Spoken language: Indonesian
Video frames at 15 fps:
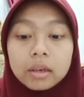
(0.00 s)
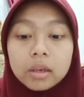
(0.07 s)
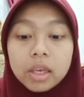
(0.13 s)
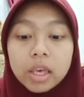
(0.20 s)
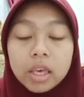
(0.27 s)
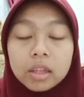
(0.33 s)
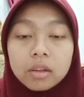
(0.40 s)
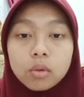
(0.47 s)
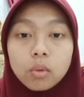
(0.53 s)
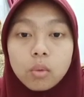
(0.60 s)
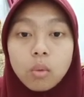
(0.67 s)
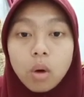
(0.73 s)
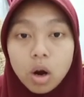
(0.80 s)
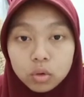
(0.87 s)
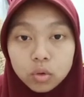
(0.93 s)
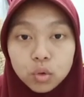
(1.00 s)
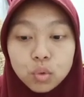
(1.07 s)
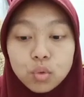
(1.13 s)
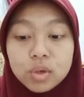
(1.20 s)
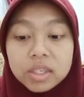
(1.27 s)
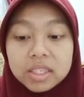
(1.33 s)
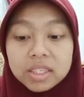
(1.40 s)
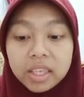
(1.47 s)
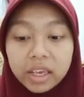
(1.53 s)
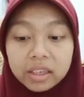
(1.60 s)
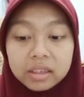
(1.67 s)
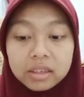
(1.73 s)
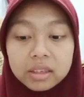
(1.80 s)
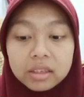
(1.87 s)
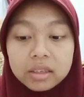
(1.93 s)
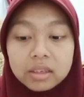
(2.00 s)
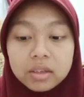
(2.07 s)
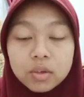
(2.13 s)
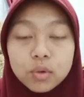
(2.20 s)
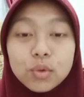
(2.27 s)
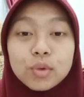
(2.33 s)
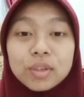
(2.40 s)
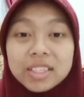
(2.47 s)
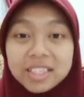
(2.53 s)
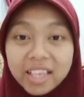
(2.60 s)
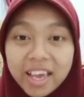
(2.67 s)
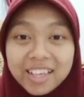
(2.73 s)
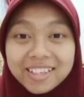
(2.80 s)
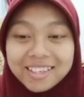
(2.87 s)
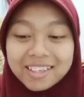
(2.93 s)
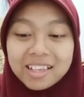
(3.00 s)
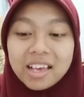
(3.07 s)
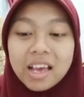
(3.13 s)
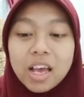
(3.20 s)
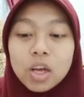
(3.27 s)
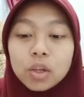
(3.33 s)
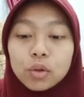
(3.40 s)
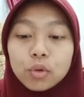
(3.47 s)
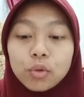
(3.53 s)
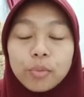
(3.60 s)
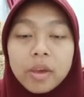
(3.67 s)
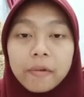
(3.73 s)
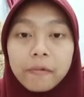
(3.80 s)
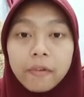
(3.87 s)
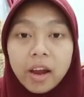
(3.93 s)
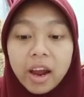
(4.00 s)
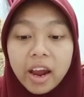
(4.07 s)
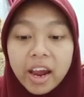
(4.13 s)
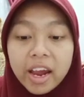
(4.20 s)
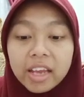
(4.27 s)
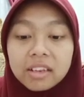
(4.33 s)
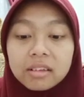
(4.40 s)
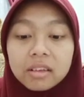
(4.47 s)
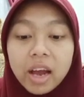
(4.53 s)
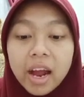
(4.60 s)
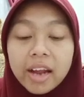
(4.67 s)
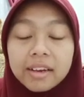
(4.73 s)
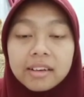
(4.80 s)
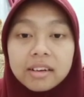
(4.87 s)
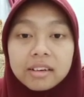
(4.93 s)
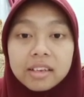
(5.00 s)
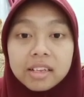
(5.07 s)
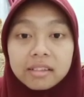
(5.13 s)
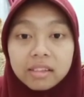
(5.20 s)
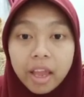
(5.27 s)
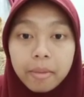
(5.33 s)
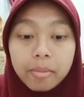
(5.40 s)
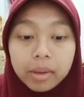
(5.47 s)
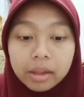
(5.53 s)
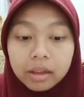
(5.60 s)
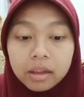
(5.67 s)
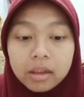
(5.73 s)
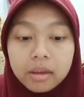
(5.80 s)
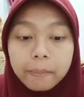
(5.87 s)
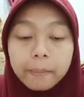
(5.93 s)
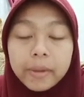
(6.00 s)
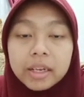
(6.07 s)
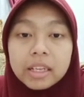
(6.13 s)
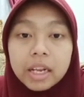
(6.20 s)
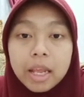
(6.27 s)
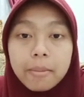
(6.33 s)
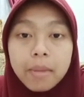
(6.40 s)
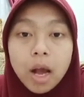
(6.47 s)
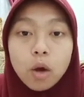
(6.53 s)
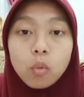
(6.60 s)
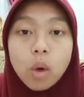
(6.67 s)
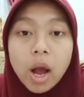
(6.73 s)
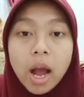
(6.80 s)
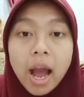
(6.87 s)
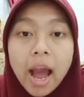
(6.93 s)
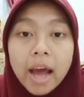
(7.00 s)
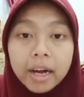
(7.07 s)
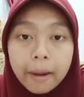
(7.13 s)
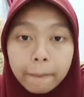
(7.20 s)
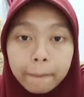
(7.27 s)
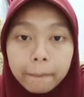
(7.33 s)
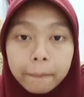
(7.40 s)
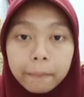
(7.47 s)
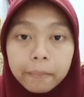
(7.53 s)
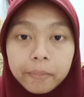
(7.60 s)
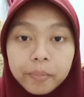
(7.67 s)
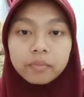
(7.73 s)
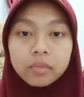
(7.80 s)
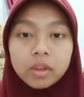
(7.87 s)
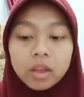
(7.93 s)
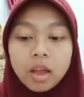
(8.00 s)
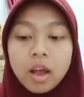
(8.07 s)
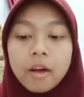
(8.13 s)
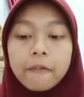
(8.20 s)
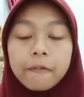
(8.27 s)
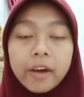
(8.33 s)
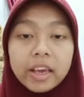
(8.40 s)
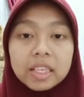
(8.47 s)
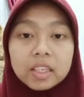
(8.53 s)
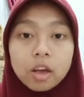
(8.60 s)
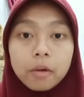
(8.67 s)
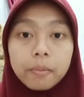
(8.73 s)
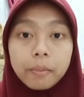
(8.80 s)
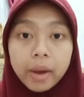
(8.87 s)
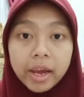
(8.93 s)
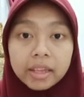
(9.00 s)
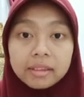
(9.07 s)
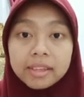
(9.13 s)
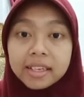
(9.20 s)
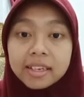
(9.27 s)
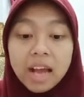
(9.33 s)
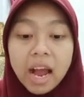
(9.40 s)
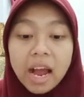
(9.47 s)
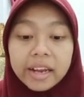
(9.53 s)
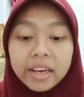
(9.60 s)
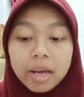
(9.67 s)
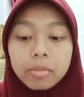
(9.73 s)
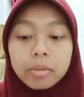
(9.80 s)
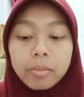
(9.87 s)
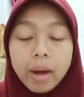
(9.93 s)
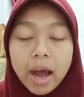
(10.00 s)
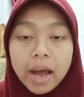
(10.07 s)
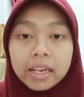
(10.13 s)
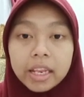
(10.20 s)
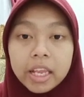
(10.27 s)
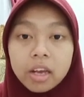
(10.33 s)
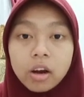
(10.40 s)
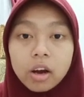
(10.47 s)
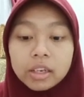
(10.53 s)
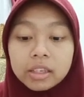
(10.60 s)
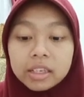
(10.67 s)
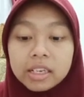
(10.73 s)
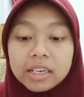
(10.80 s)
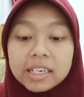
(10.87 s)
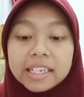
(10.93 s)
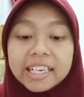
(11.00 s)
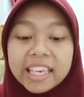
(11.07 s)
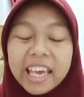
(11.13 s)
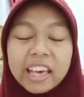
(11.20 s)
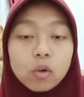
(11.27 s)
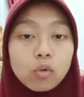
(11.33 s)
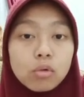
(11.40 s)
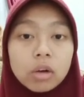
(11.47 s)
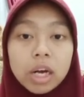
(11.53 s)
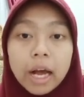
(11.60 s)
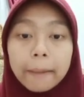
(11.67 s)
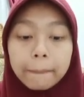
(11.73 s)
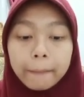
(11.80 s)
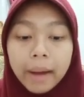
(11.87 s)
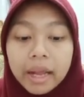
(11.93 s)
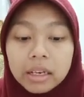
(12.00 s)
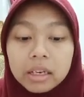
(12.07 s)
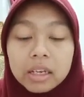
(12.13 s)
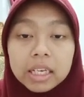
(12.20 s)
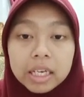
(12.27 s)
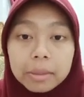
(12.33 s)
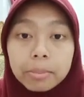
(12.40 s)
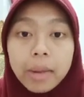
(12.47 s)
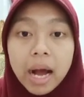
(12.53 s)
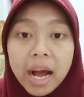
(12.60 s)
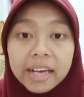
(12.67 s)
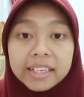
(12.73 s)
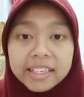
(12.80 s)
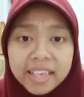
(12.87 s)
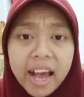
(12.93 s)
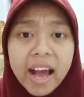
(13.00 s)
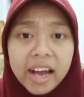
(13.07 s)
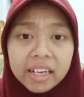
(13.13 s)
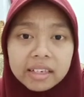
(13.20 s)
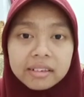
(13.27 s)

it work success. success. To be fine under the table. Menerima uang haram. Vice of mind tidak ada beban. Link on the cake ungkapan kebahagiaan.